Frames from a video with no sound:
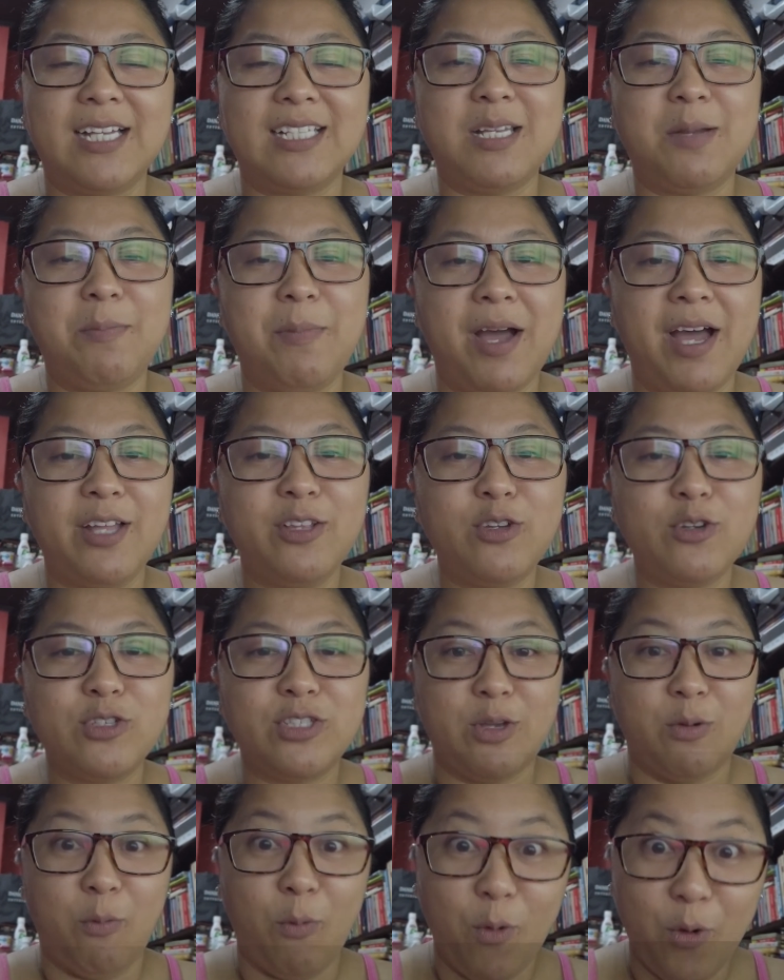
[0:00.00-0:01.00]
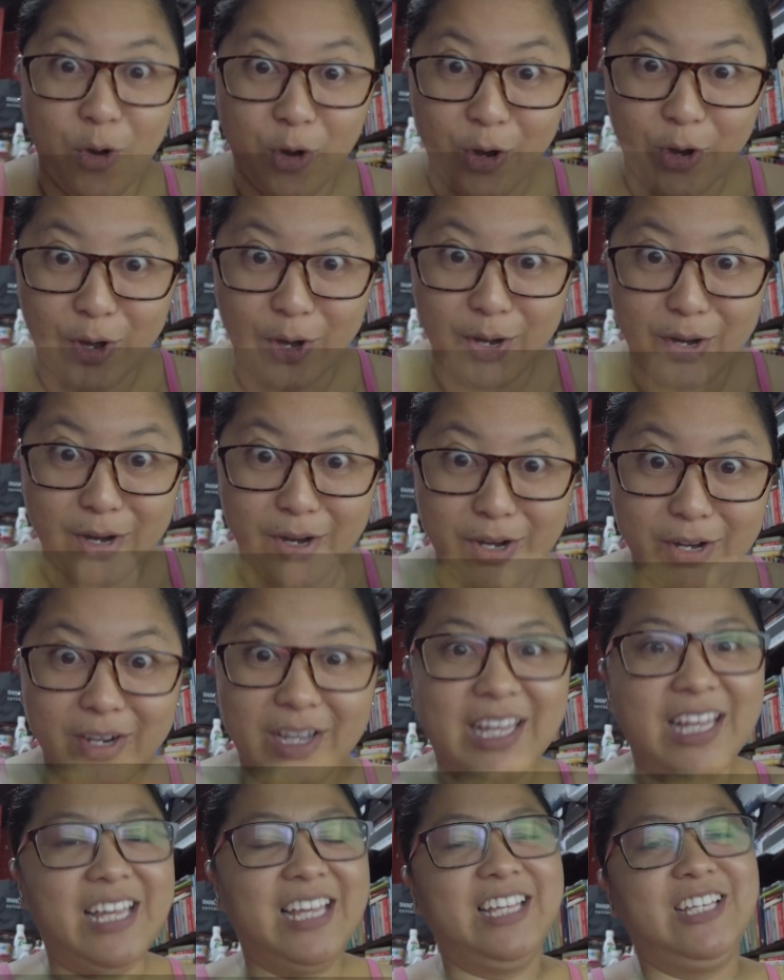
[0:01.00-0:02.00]
kasamahan ko sa work.
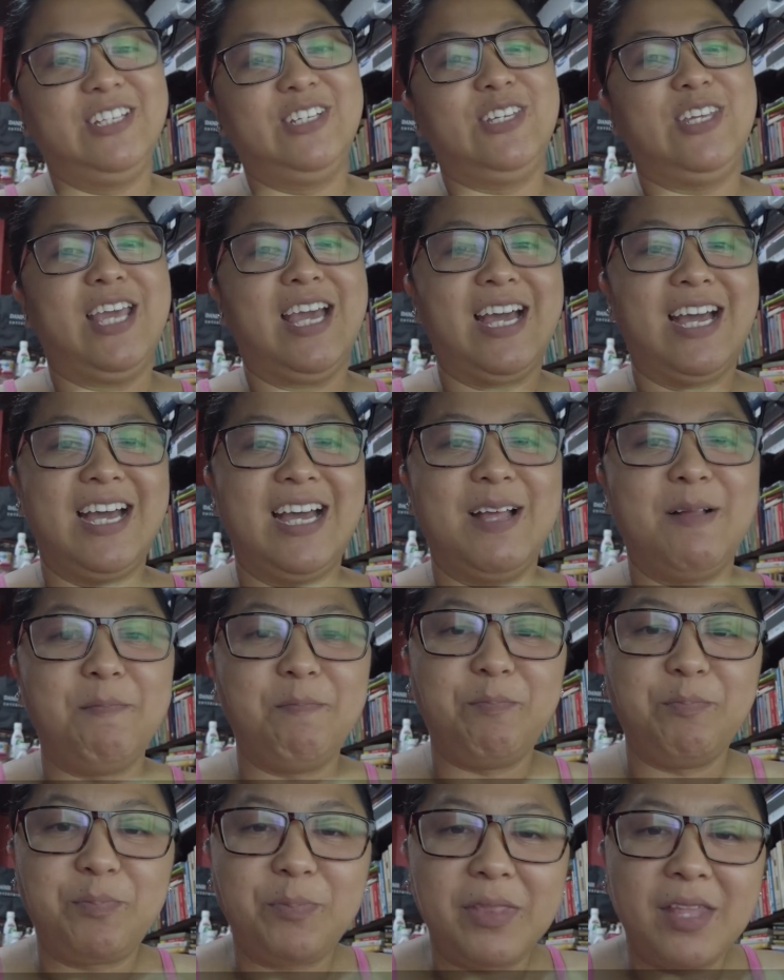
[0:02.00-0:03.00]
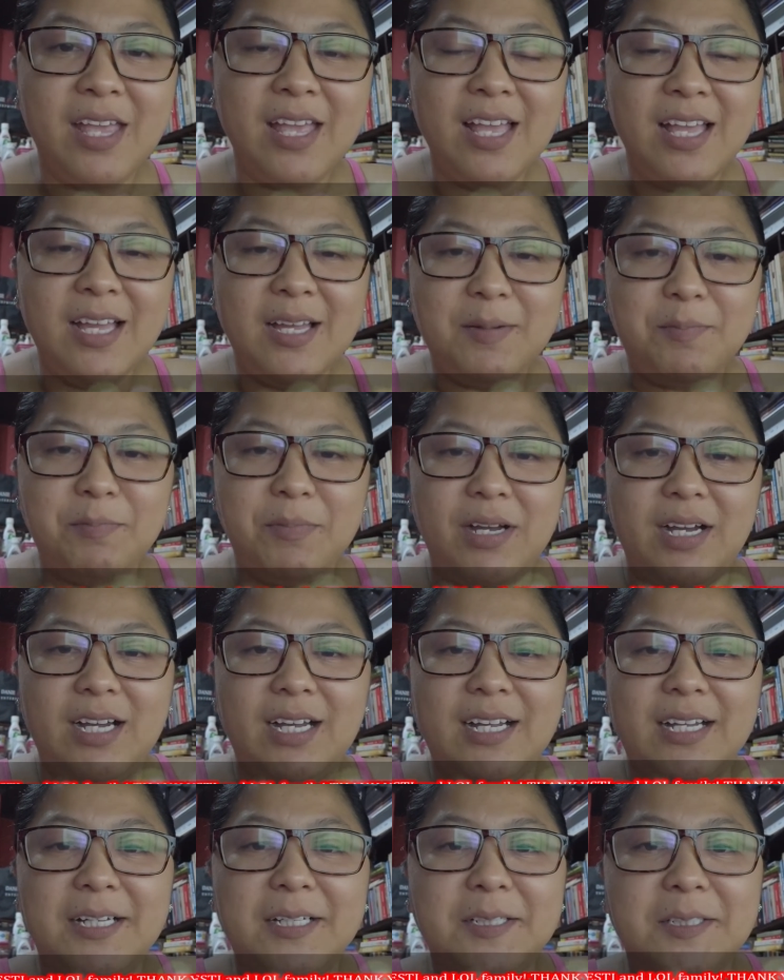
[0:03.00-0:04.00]
Yan.
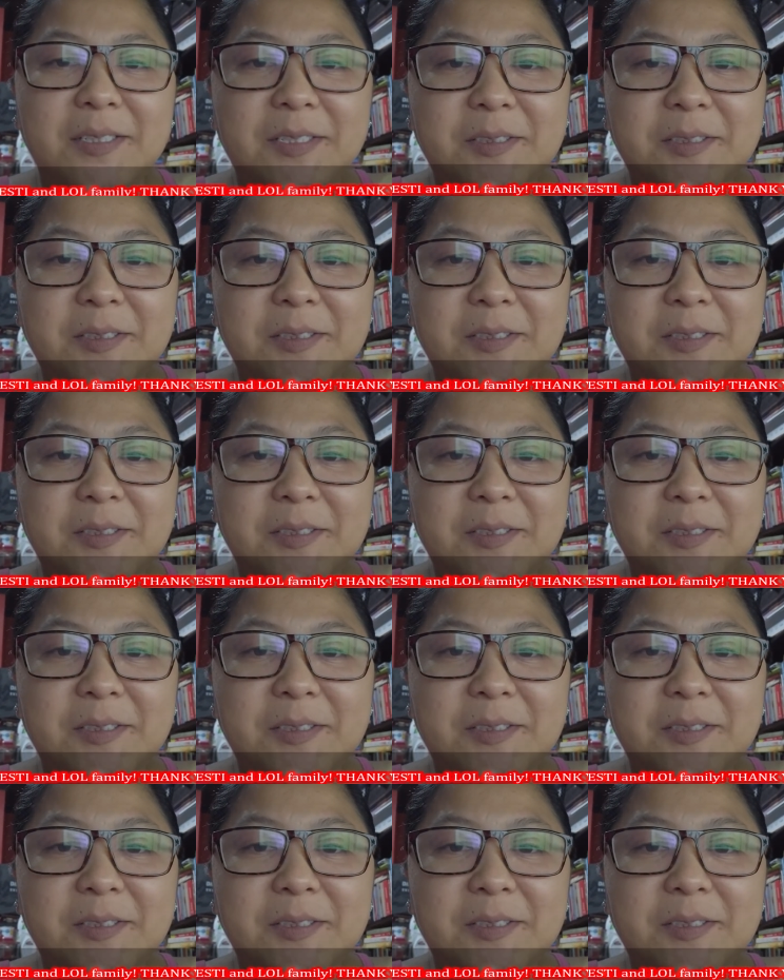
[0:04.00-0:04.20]
Mga